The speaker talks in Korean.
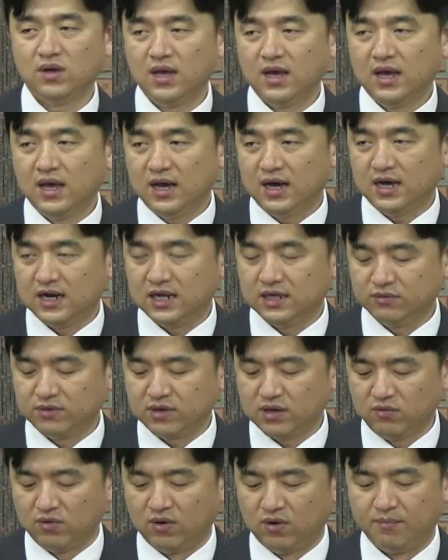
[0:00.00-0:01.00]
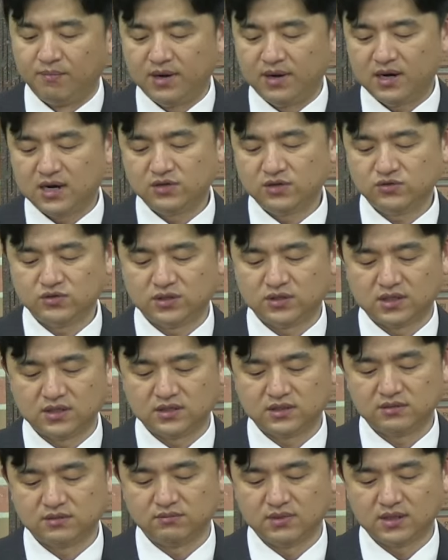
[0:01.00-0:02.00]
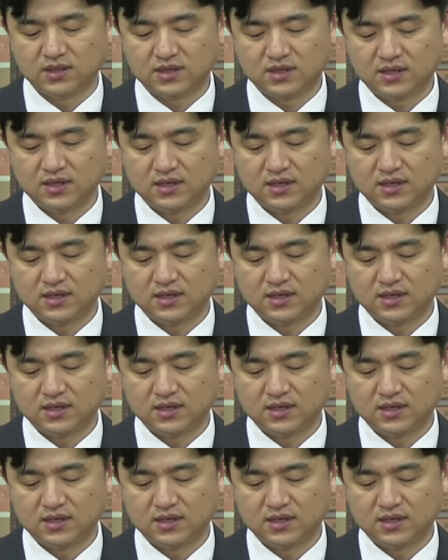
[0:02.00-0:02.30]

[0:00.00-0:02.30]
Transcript: 하나님께 원망할 수 있겠습니까?